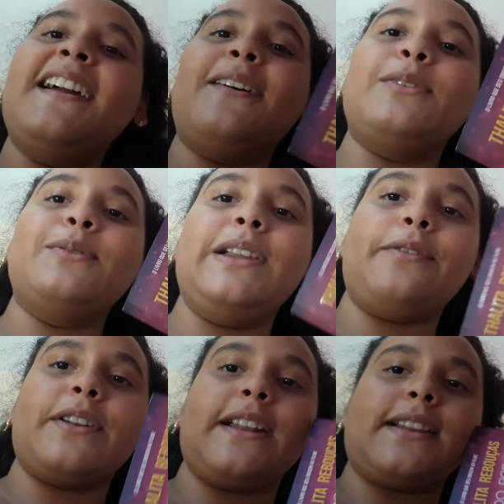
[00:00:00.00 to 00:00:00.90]
Um
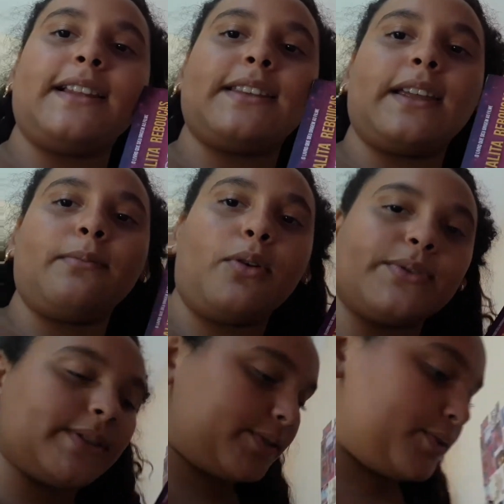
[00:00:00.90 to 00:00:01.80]
livro da Thalita
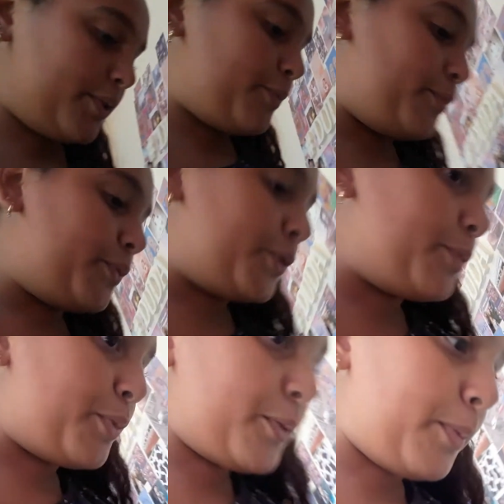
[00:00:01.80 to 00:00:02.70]
Rebouças, tudo, tudo
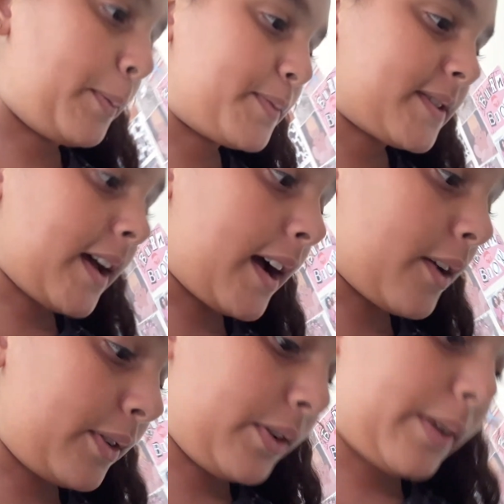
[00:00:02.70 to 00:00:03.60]
por um popstar,
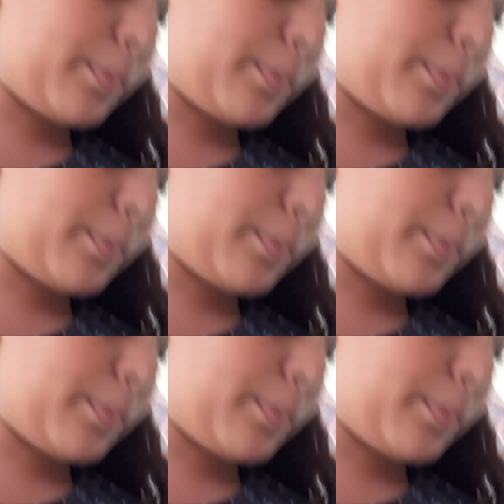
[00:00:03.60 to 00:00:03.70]
quando eu era